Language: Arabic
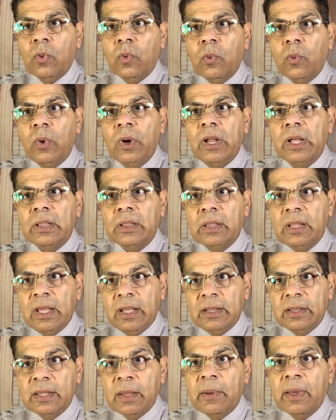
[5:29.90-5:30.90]

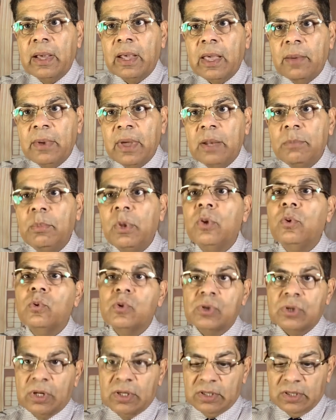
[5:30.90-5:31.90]
والاثنين كمان من
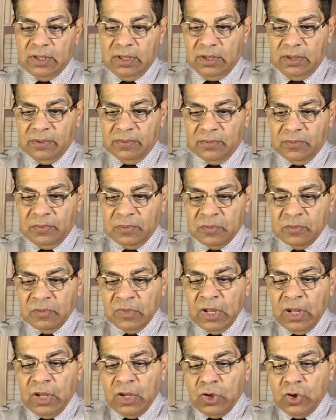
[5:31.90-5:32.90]
أسرته
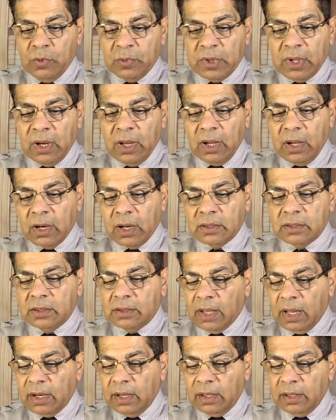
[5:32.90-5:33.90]
يمكنك قراءة
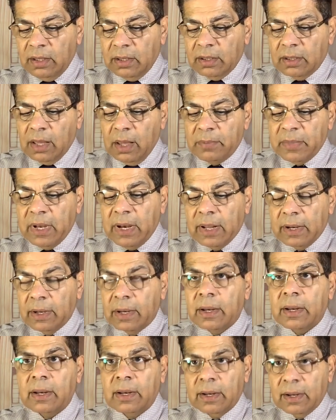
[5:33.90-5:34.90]
التعليق كاملا
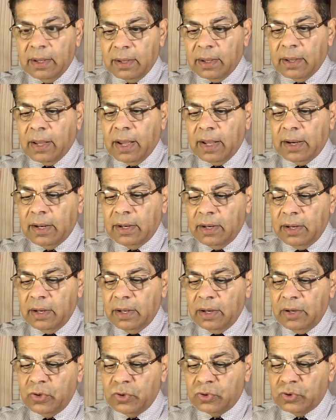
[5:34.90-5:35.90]
آه، على
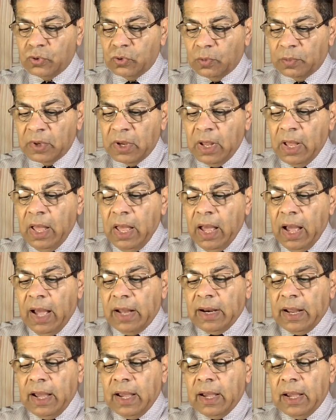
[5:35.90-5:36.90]
اليوتيوب
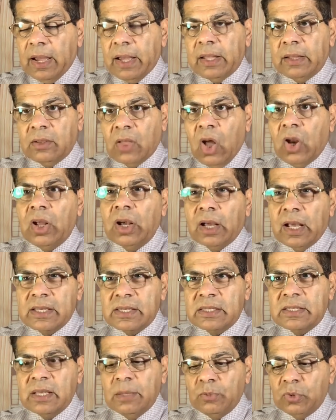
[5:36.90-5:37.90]
أنا التعليق
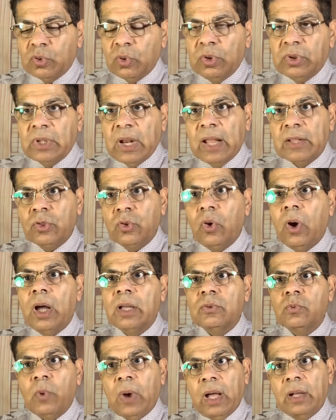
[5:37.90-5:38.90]
قسمته لثلاث
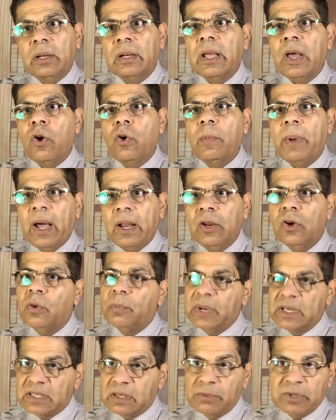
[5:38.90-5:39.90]
نقط وهنجاوب عليهم
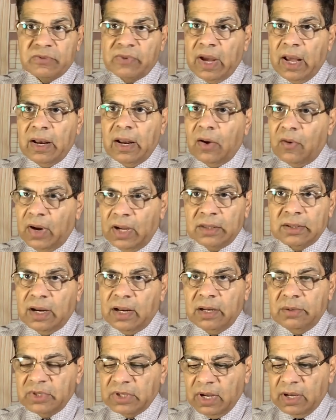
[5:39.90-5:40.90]
بس مش في حلقة واحدة لأن
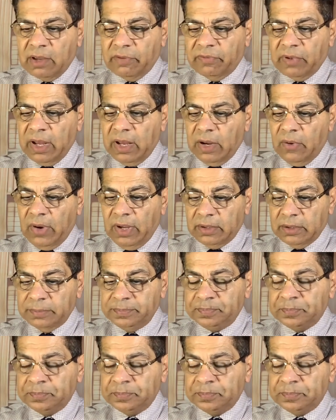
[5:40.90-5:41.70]
مش هكفي حلقة واحدة